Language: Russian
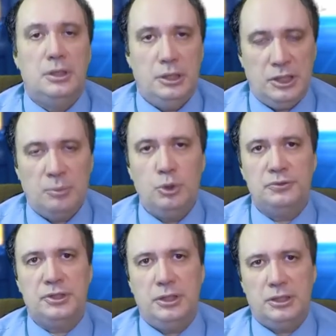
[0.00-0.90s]
И, на мой
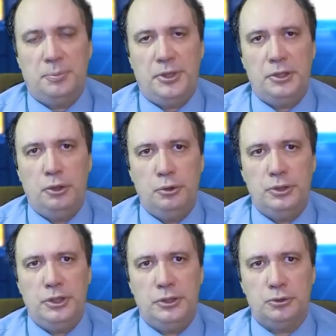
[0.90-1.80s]
взгляд,
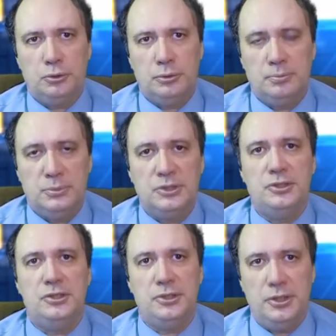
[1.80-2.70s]
определенный резон
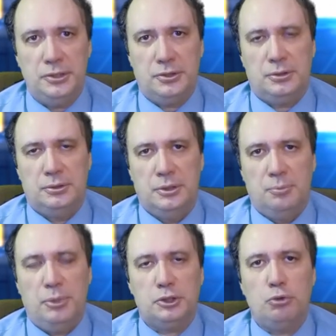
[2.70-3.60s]
здесь есть.
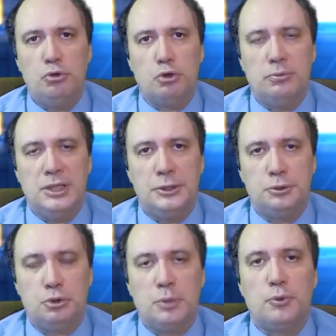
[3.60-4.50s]
Поскольку власть
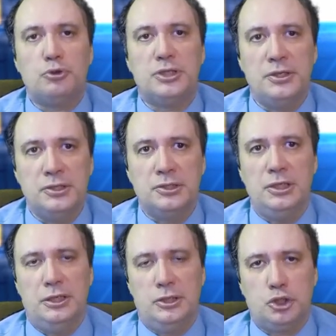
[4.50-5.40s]
уже просто не
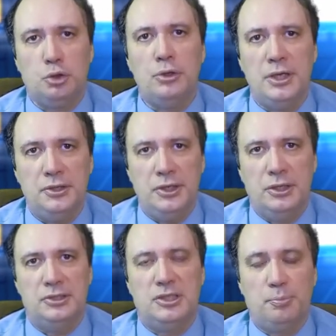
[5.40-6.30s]
знает, что ей
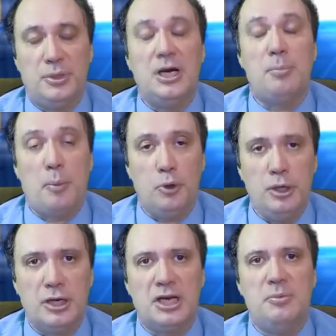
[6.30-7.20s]
делать с
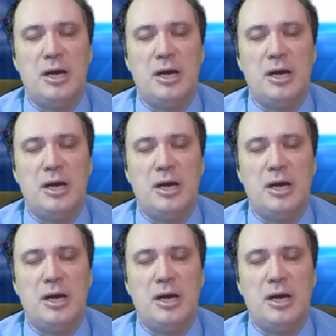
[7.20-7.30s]
популярными